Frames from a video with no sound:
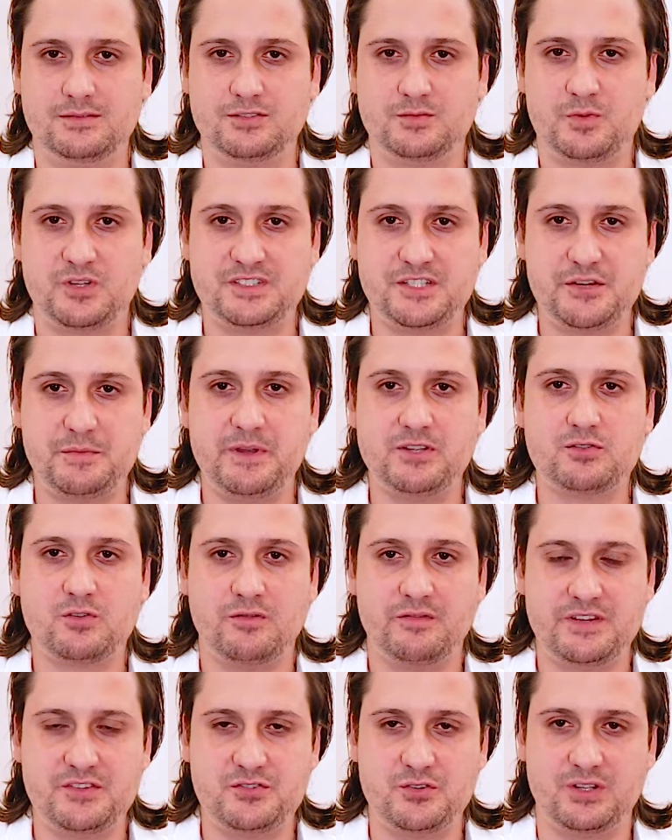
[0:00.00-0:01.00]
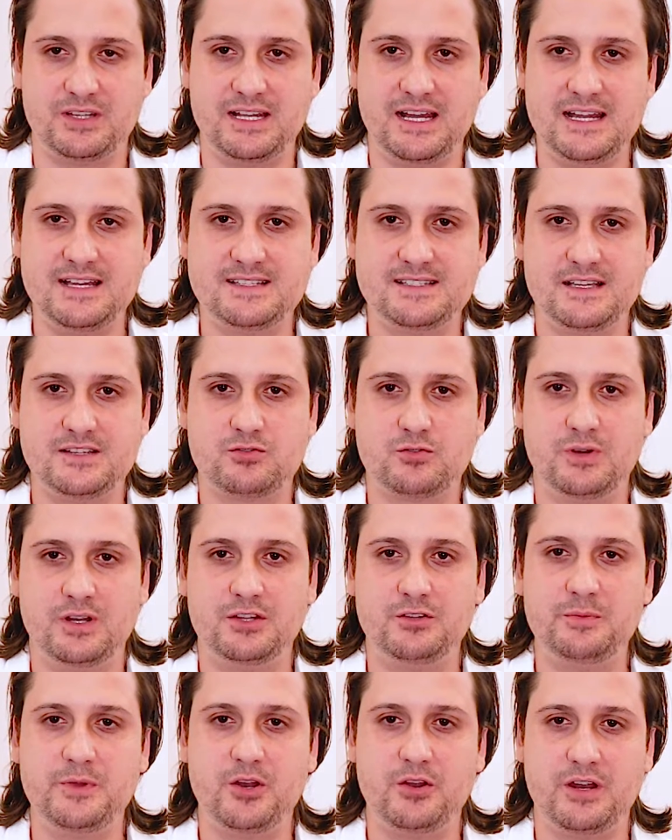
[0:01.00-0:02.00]
Nos procedimentos convencionais, a
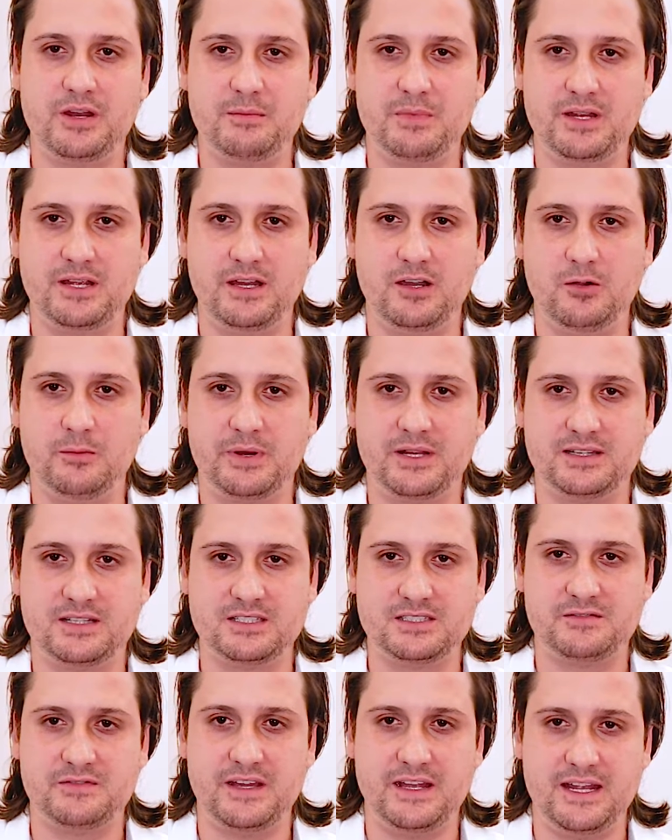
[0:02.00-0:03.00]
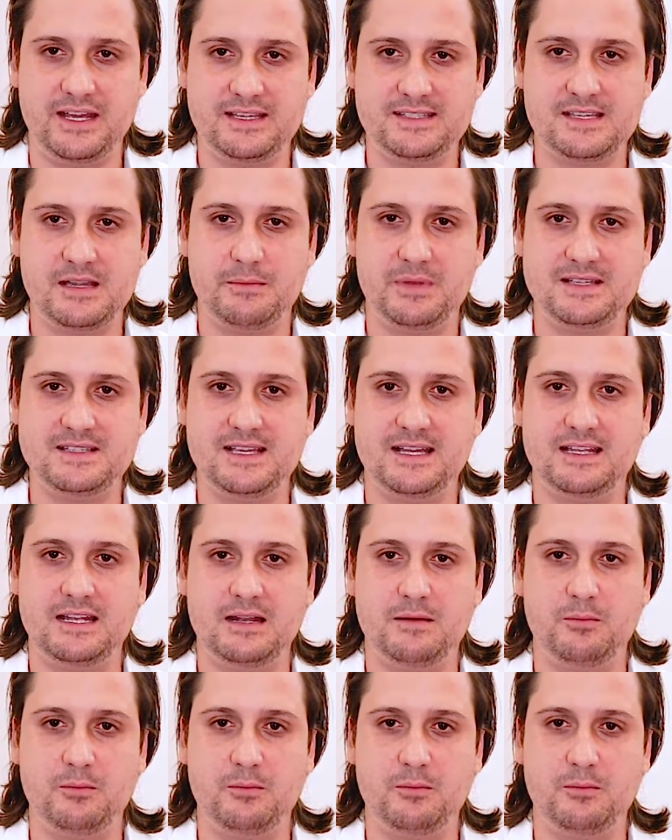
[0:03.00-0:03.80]
escolha do melhor embrião para transferência é baseada